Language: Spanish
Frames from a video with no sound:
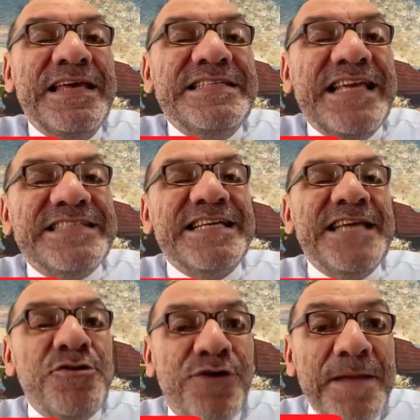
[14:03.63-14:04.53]
Si esa
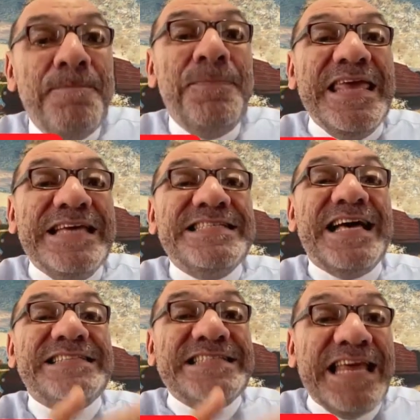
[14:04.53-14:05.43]
señora
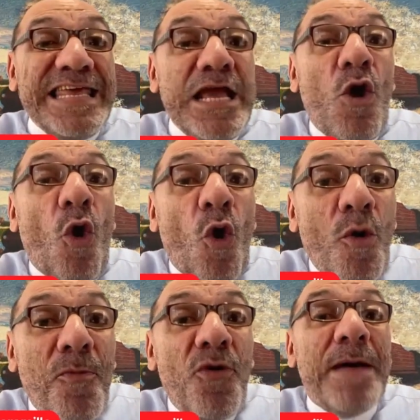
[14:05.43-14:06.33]
empieza a ser
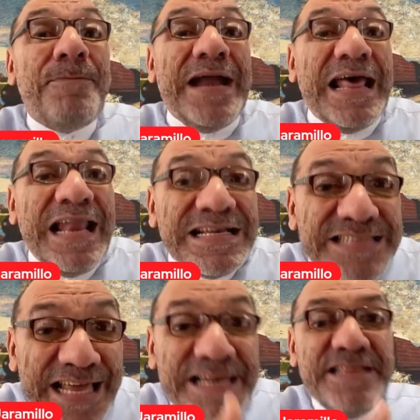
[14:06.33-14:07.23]
incómoda para
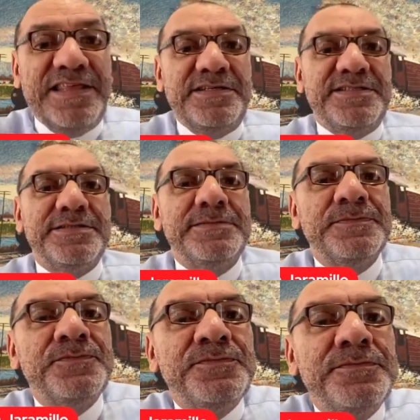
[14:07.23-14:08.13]
las élites,
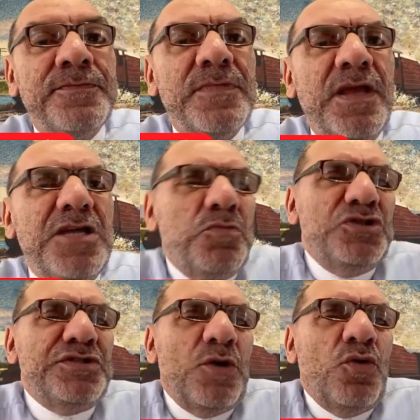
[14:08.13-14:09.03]
es
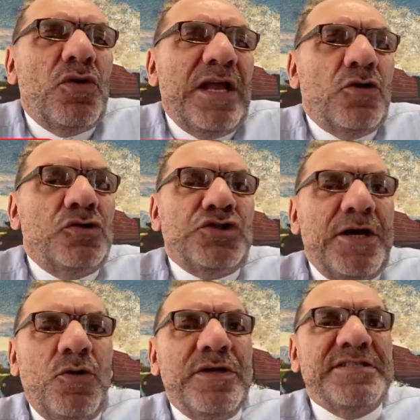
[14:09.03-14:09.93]
muy seguro que el
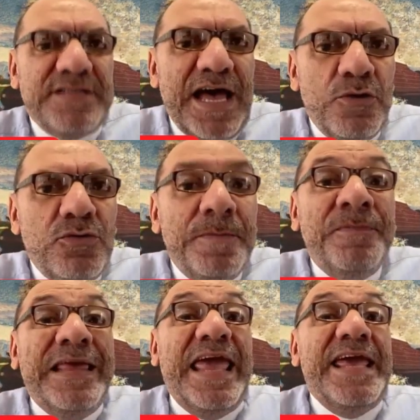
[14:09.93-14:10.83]
Consejo de Estado,
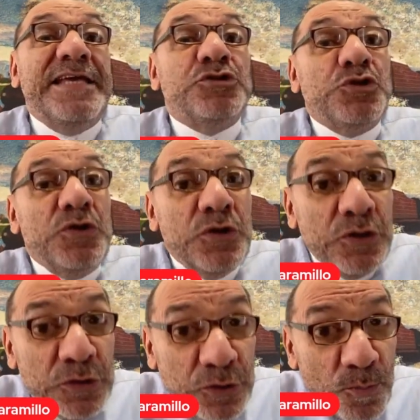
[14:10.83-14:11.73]
que es,
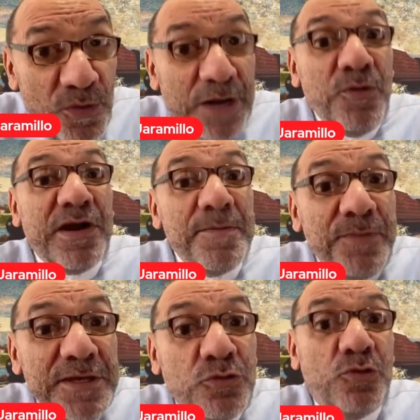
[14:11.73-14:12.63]
vuelvo y
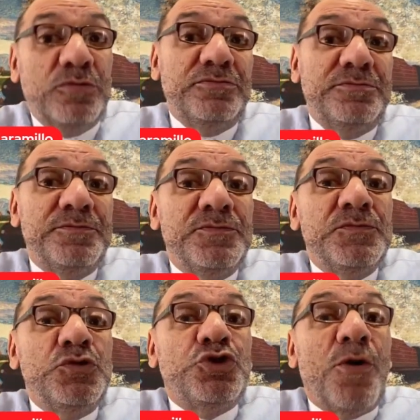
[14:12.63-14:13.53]
repito,
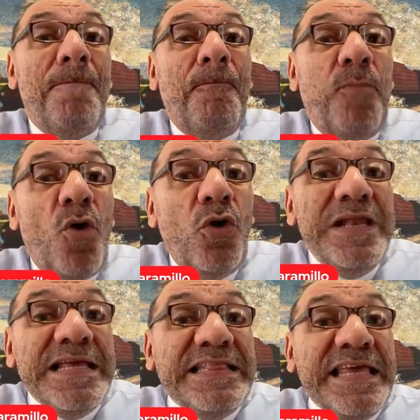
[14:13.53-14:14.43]
son
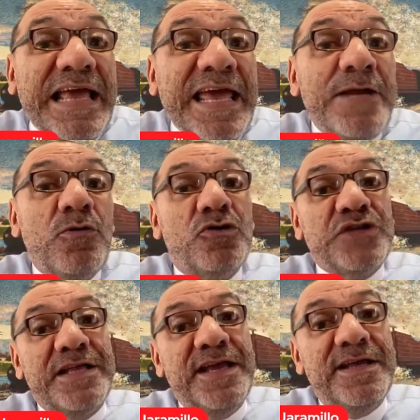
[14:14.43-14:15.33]
politiqueros los
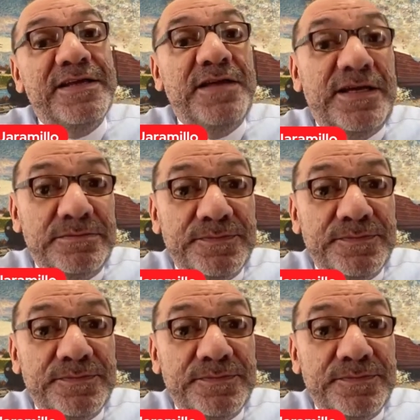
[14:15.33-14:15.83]
que llegan allá.